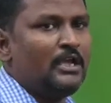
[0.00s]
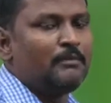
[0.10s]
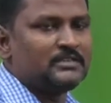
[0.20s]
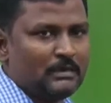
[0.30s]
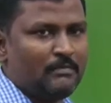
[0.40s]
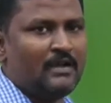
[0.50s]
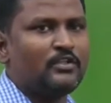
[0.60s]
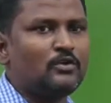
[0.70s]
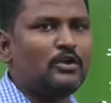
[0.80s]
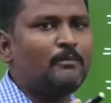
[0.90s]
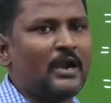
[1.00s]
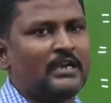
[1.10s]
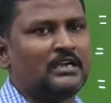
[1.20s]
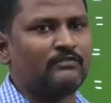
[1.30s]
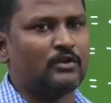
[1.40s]
இப்போ சம் ஆஃப் த ரூட்டு
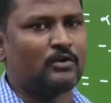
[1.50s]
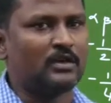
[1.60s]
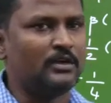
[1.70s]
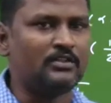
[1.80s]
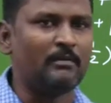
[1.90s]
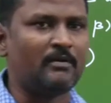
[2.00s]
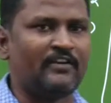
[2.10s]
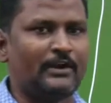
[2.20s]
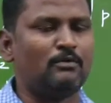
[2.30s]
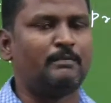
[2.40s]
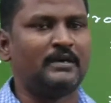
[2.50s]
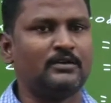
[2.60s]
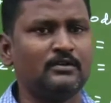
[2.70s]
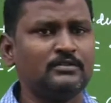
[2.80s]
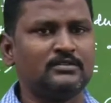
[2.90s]
ப்ராடக்ட் ஆஃப் த ரூட் ரெண்டுத்தையும் நம்ம ஃபைண்ட் அவுட்
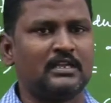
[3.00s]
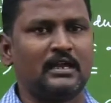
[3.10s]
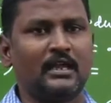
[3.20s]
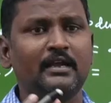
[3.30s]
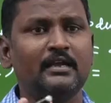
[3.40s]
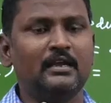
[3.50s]
பண்ணிட்டோம் ஸோ அதனால